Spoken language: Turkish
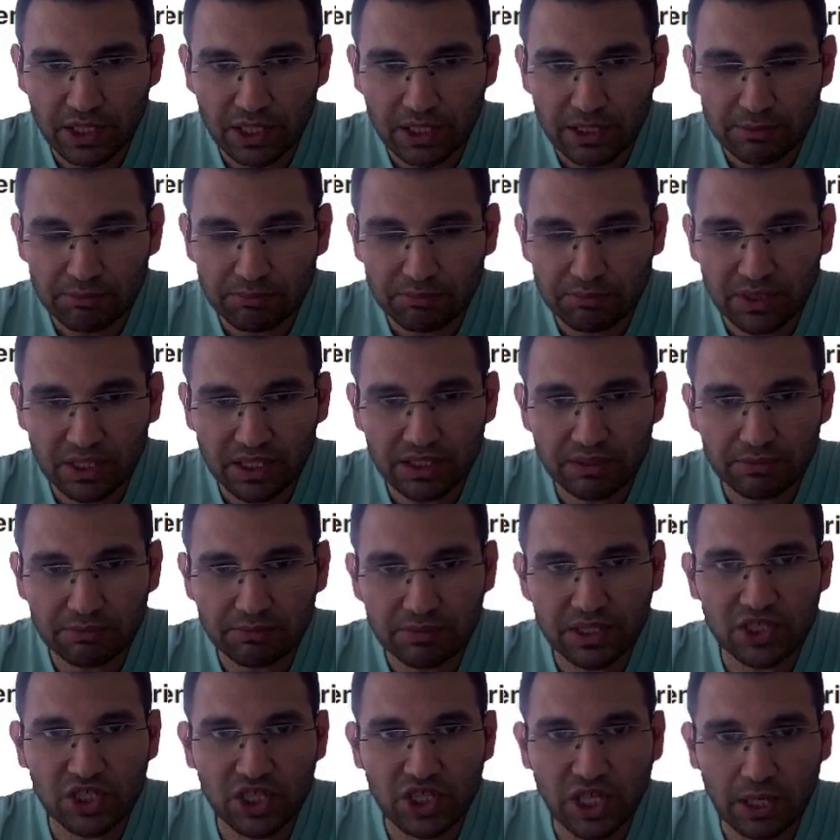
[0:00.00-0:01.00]
1, 1
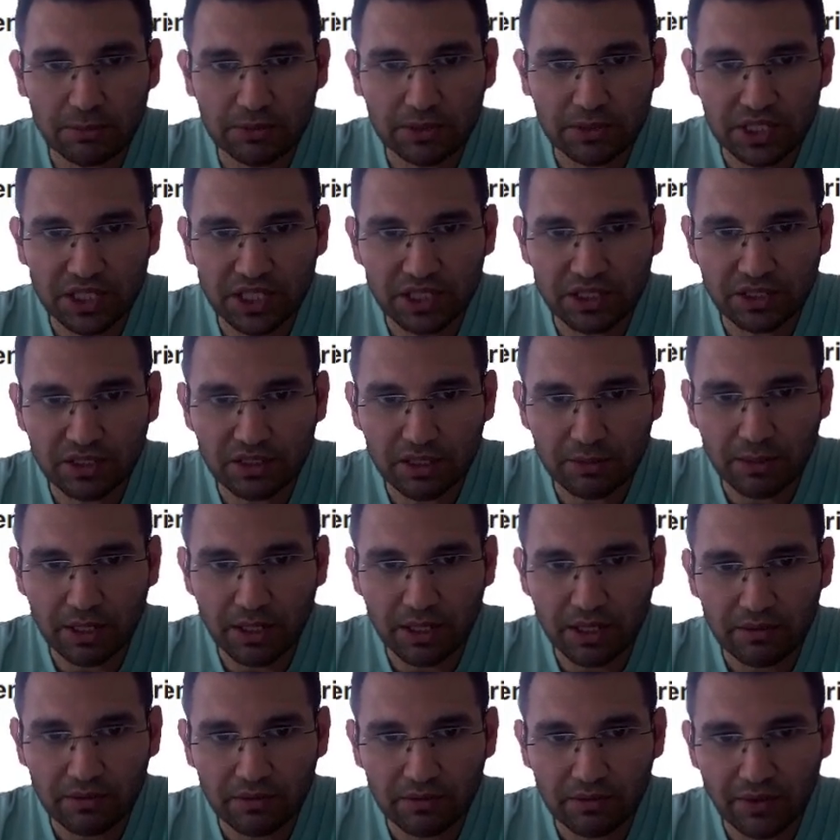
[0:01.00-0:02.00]
çarpı 2'dir değil mi?
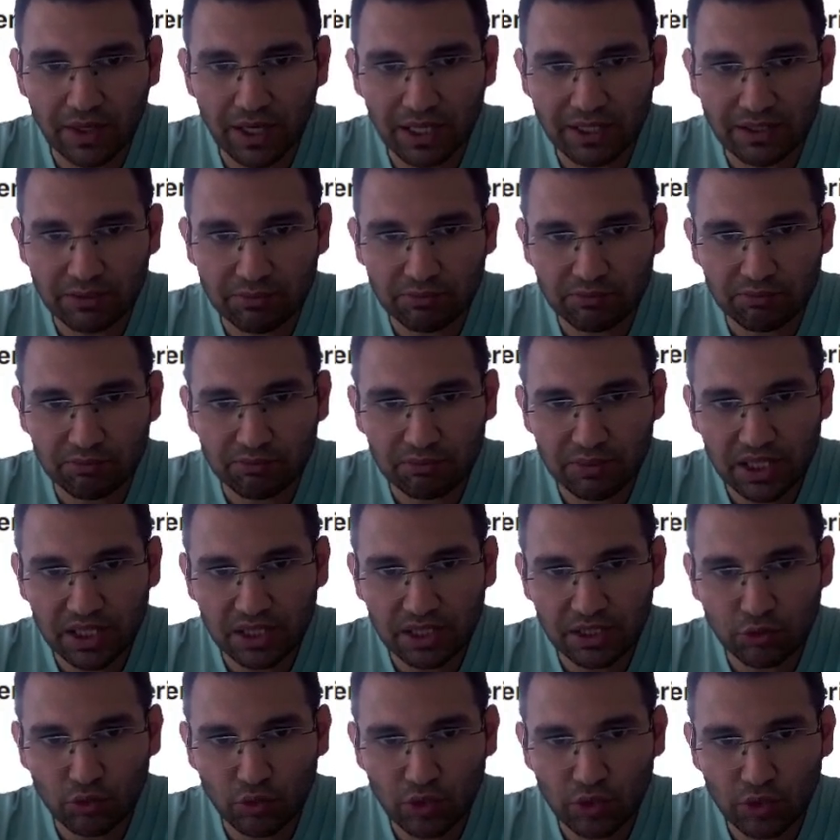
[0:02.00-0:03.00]
Fakat 1'i
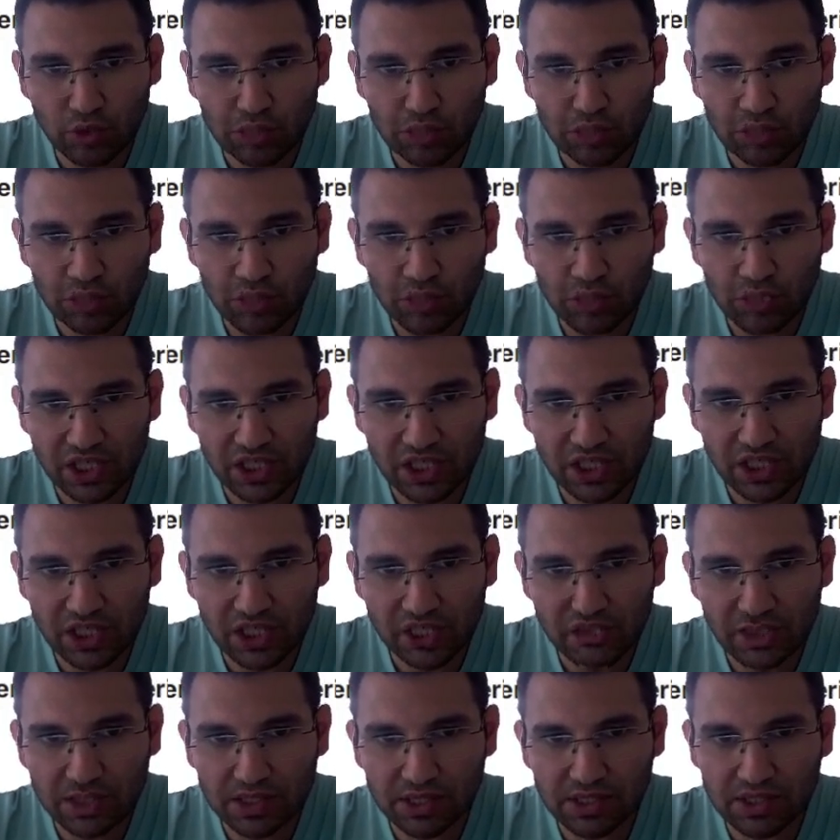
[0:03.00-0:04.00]
yukarı 2 aşağı mı
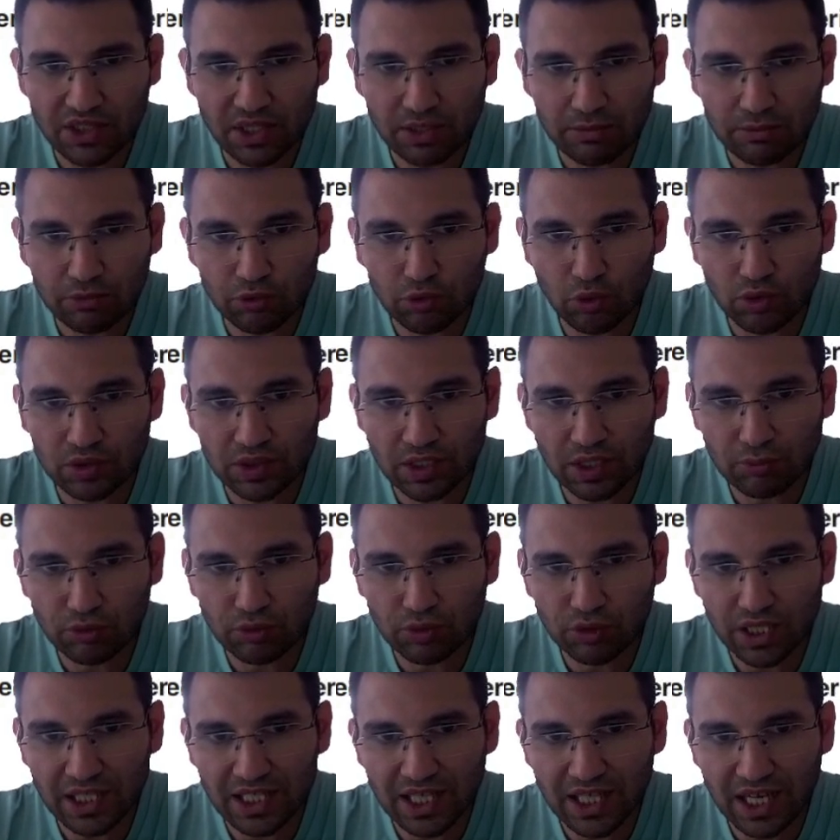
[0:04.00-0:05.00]
yazacağım yoksa bunların
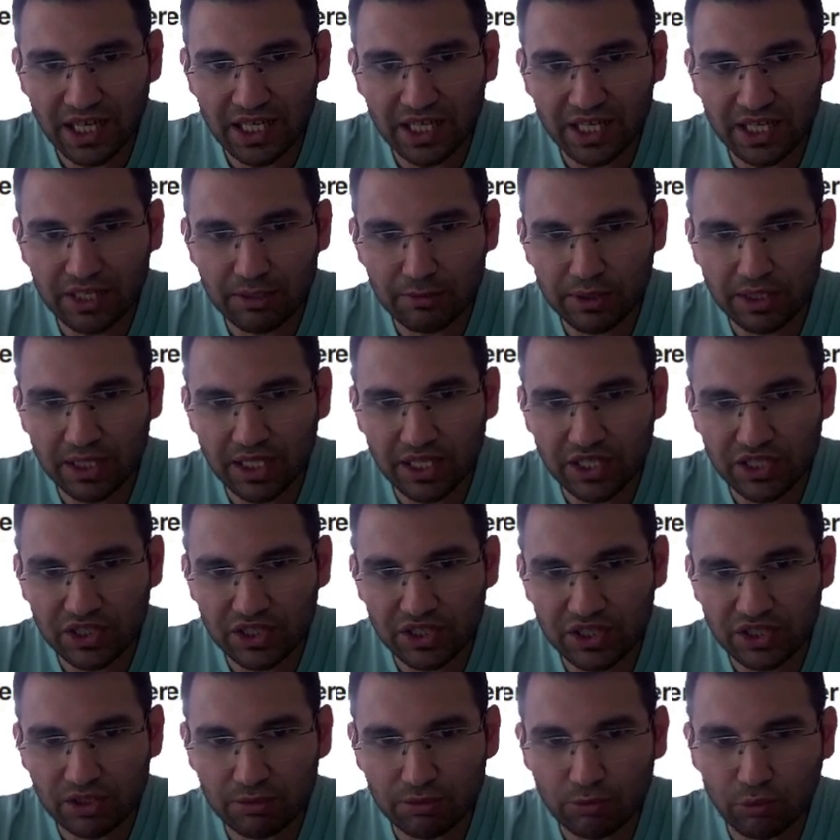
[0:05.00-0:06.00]
yerlerini mi
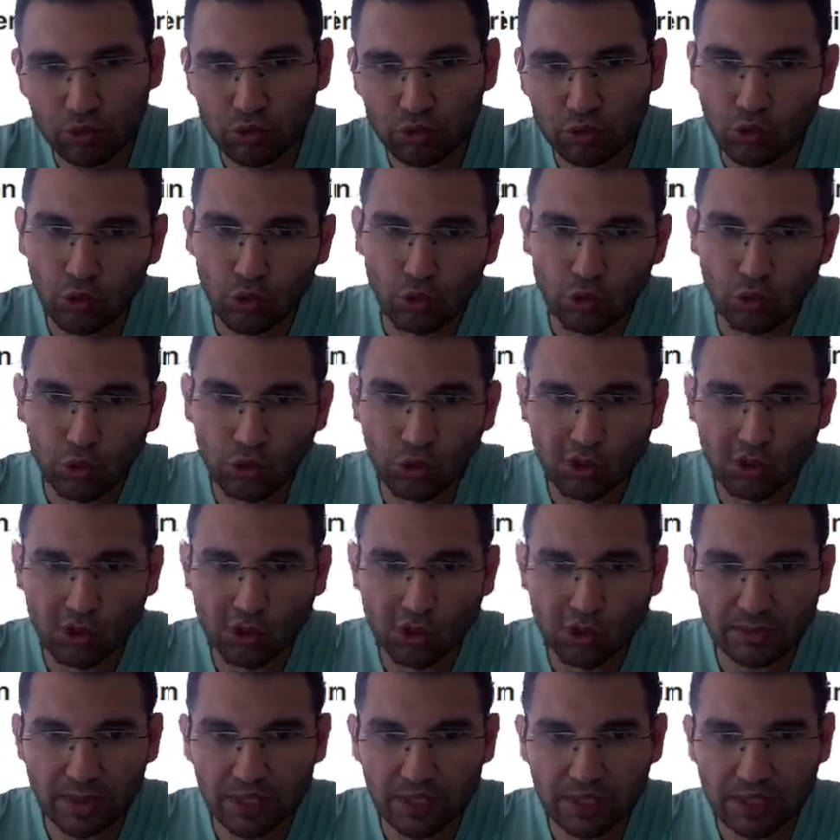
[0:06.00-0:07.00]
değiştireceğim onu kontrol edeceğim
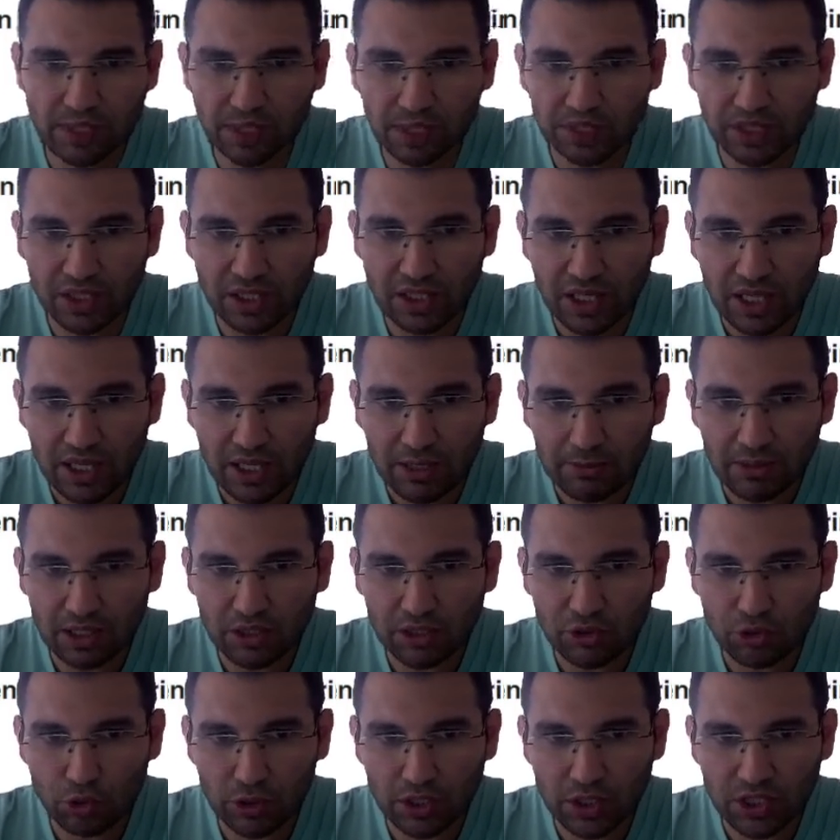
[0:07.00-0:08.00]
arkadaşlar. Bakın
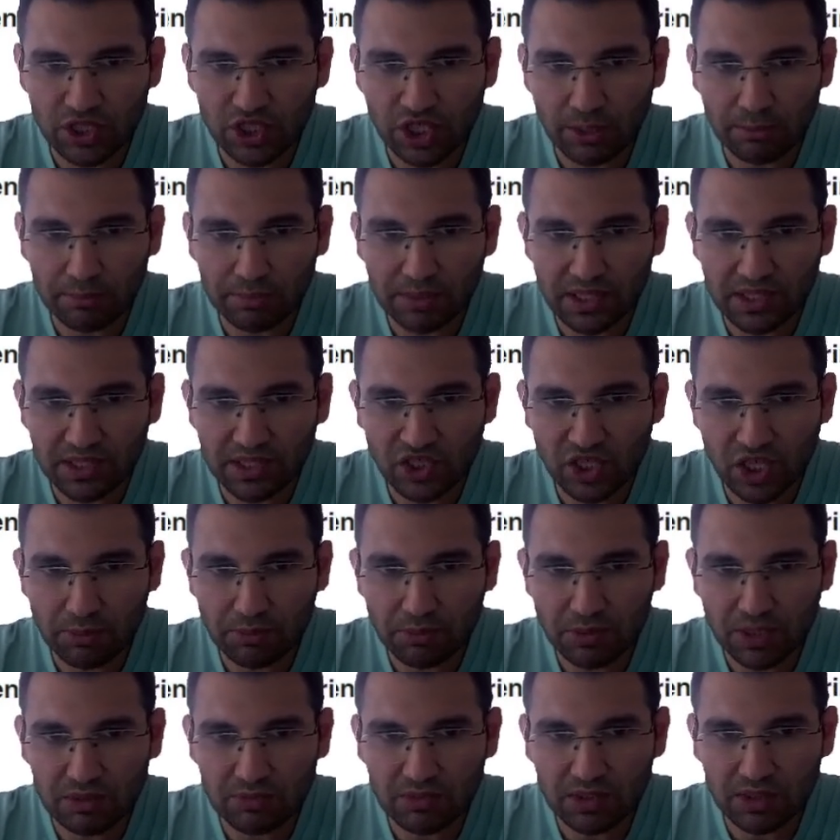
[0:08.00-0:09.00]
şöyle çapraz
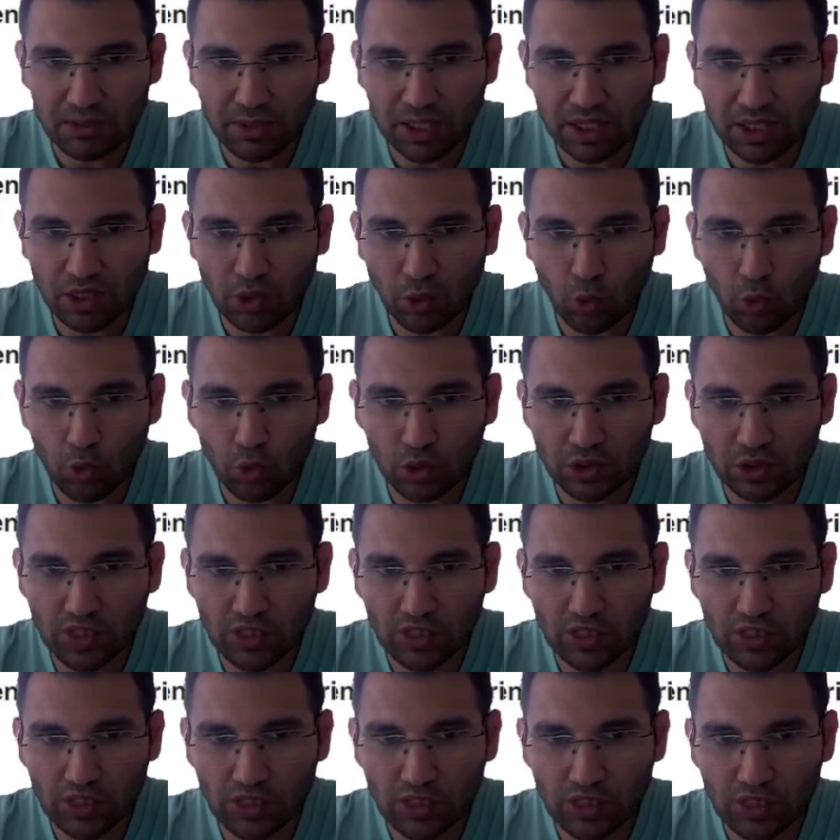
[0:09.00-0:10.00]
çarptığım zaman ortanca
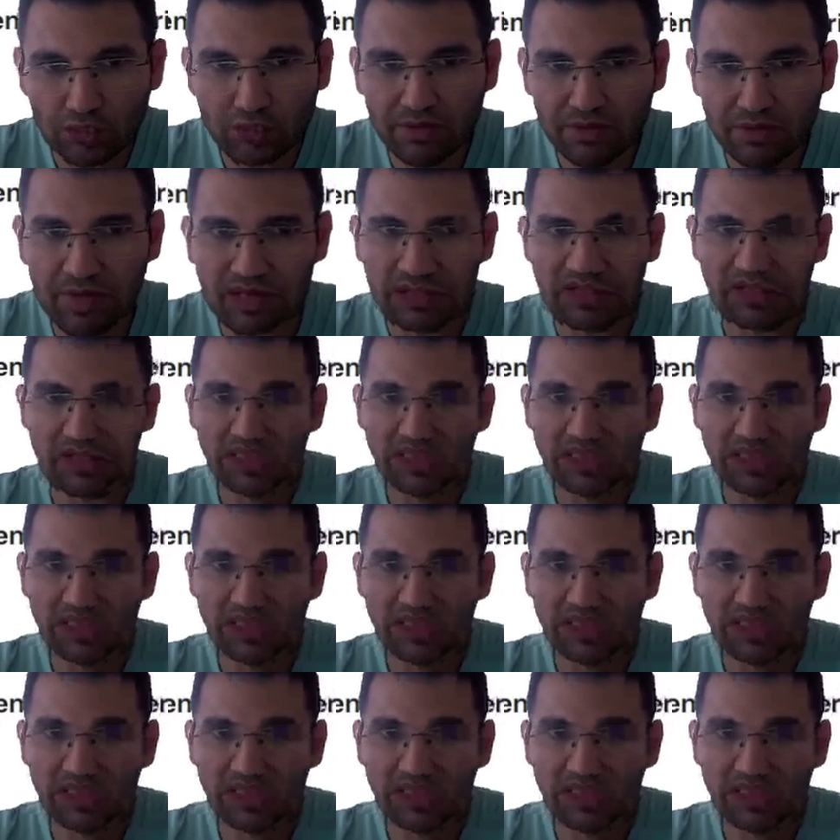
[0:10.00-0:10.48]
terimi verecekti.